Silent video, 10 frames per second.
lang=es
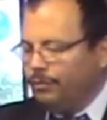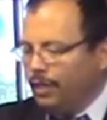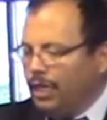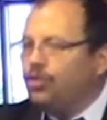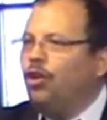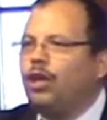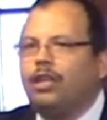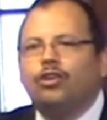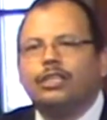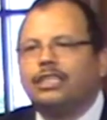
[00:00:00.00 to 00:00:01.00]
Eso es lo
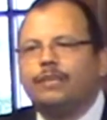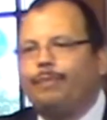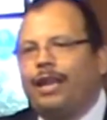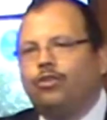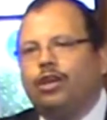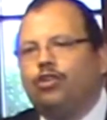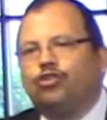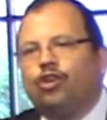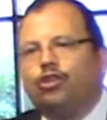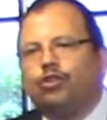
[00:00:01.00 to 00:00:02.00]
que Dios está esperando de
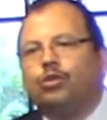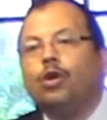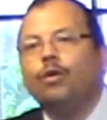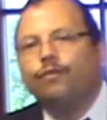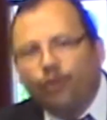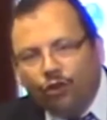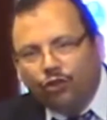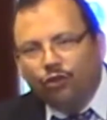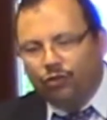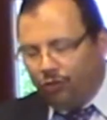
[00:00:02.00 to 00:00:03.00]
nosotros,
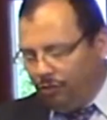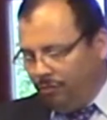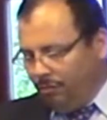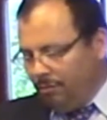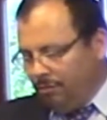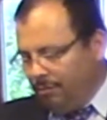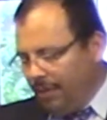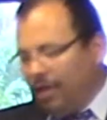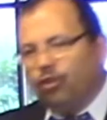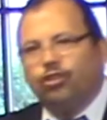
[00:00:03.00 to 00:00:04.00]
frutos.
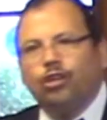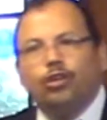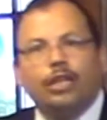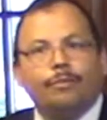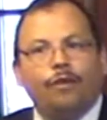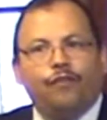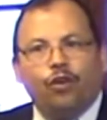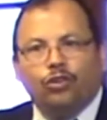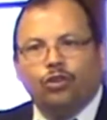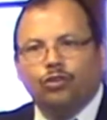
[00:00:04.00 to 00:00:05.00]
Que nosotros demos
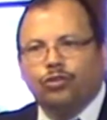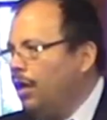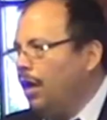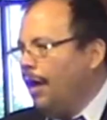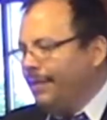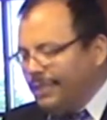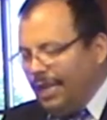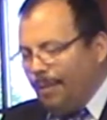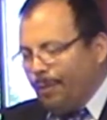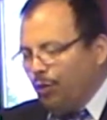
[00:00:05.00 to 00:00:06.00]
frutos. A
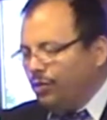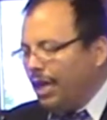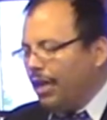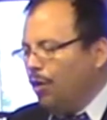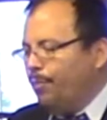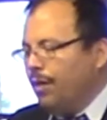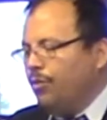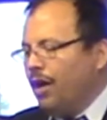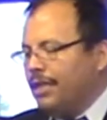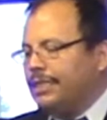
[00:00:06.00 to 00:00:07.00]
veces la pregunta que nos
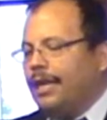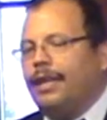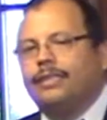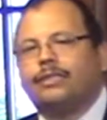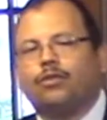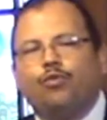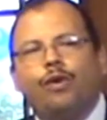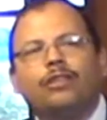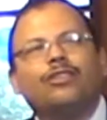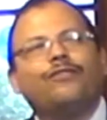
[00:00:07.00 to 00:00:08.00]
podemos hacer es,
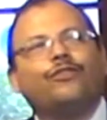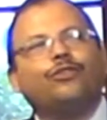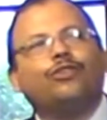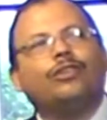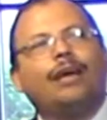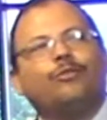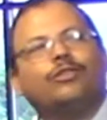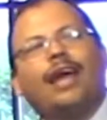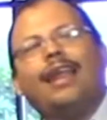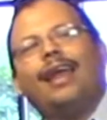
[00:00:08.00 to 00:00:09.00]
¿cuántos frutos
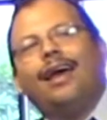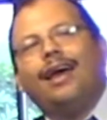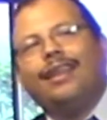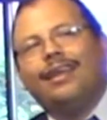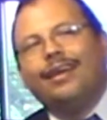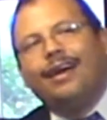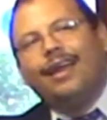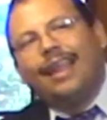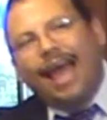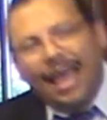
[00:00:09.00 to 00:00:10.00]
damos al,
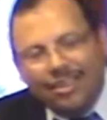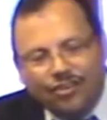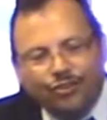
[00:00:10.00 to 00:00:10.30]
año